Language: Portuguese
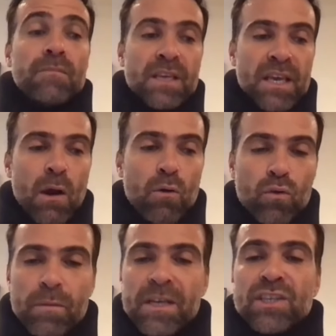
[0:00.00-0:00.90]
que é o
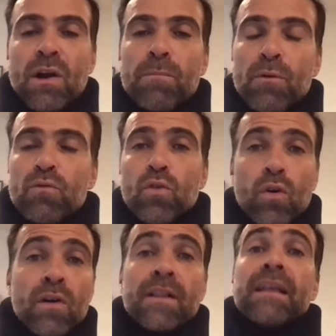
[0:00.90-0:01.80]
clube que já o
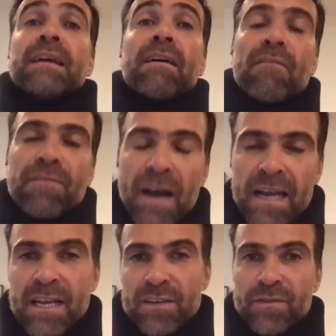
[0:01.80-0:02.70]
procurou
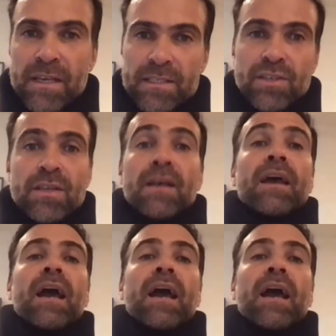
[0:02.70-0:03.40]
várias vezes,